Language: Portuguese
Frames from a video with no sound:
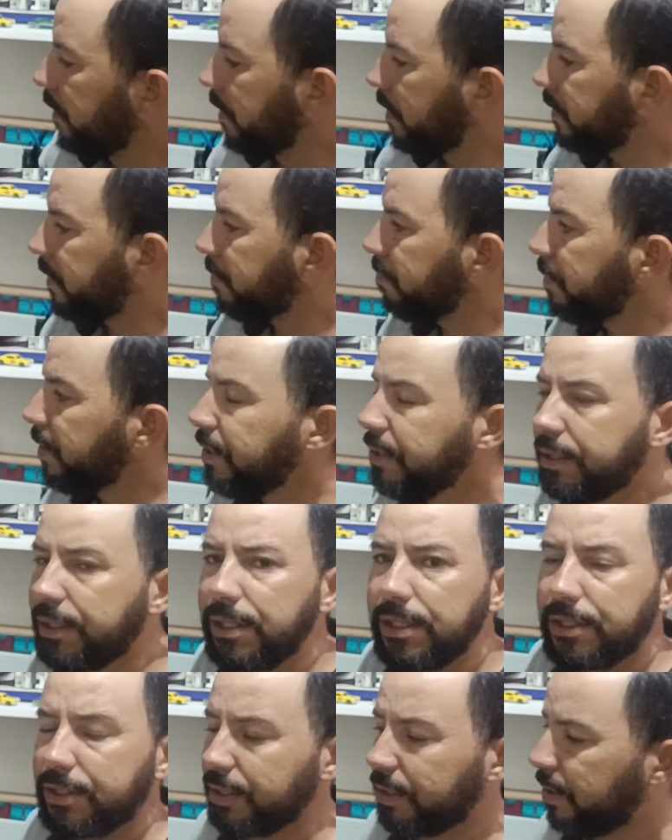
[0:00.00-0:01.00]
Esse mini
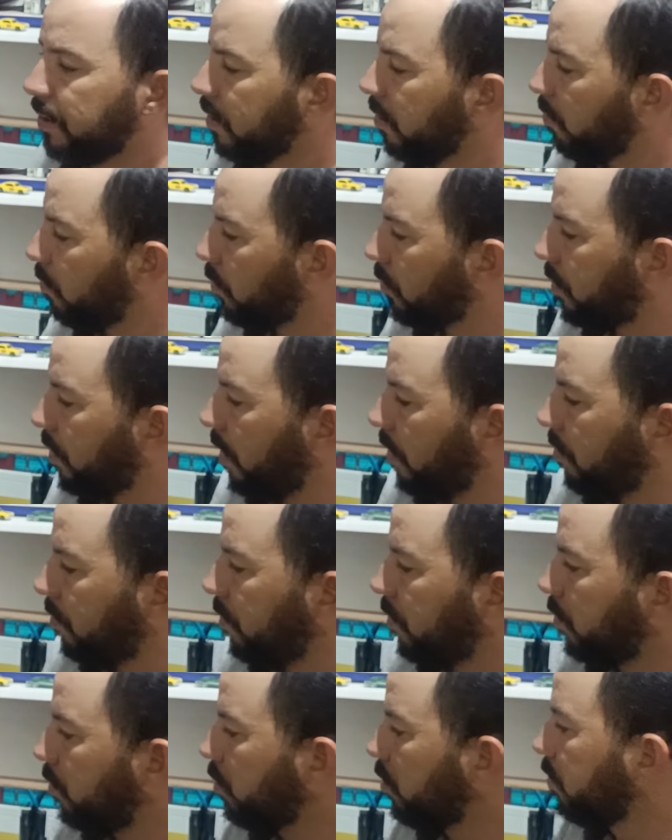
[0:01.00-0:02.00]
kit aqui eu mostrei no
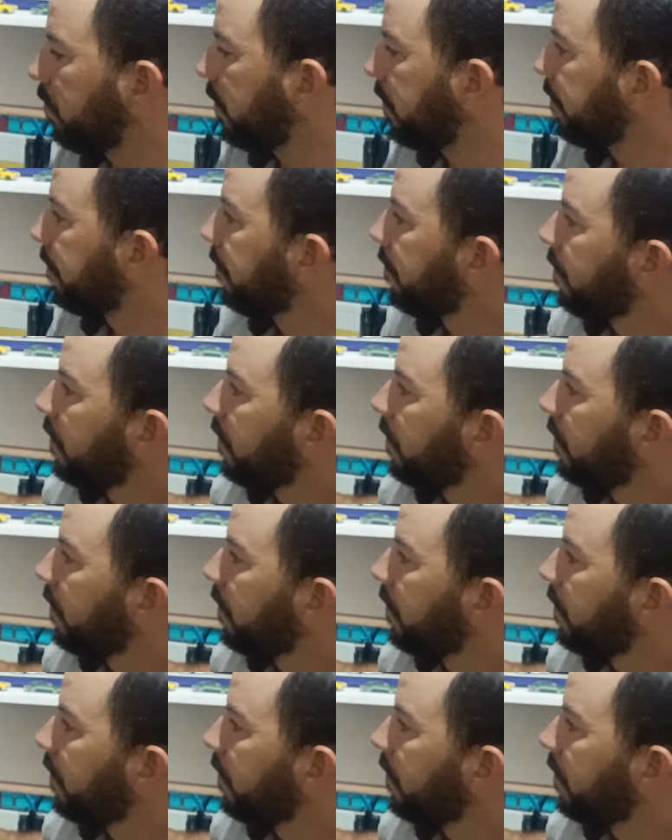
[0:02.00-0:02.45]
YouTube